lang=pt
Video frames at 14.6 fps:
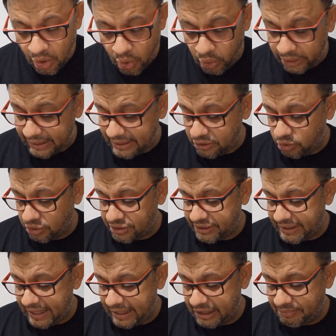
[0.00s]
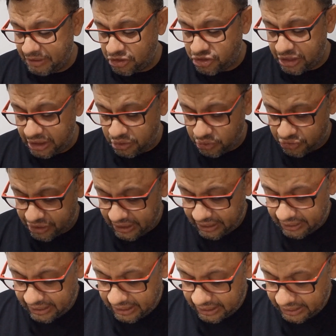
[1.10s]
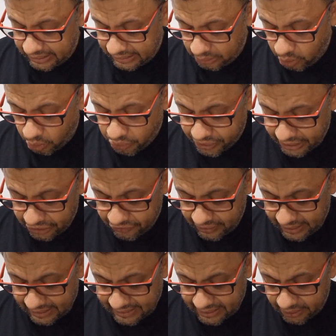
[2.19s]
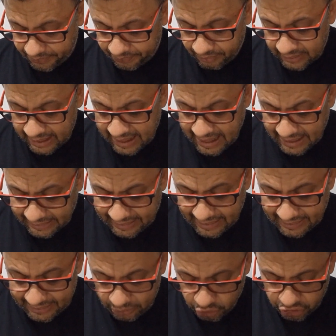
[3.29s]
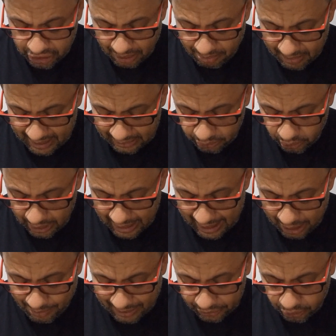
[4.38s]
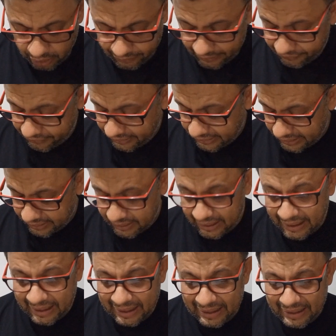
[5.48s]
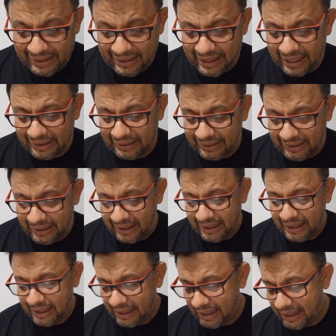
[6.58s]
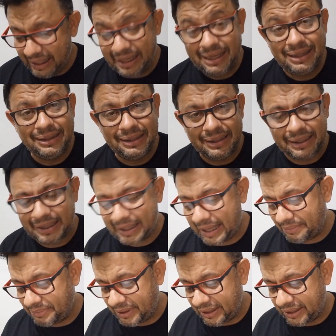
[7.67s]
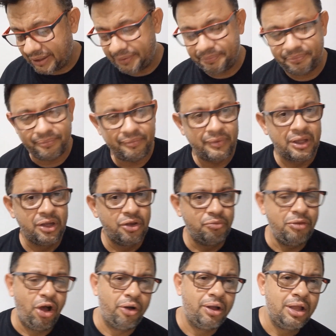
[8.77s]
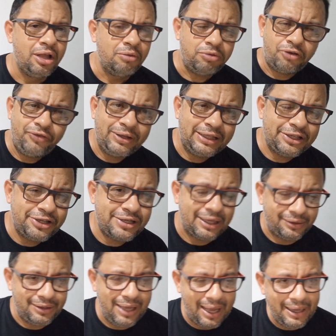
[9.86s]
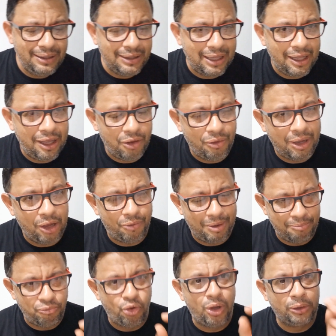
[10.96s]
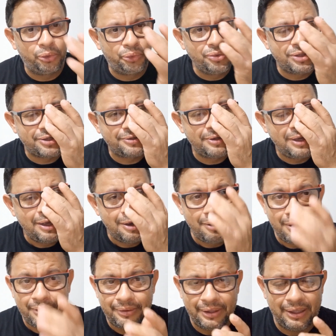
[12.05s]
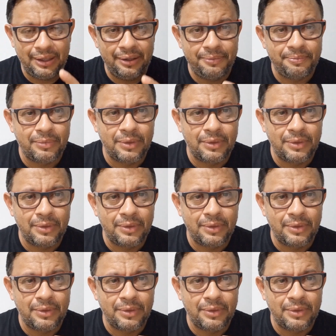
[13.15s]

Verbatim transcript: o que se consegue mediante o sangue da, com santificação. Tem sido chamado a uma nova vida e ali ele caminha. Bom, profeta disso ali ainda é uma, é uma boa luz, né?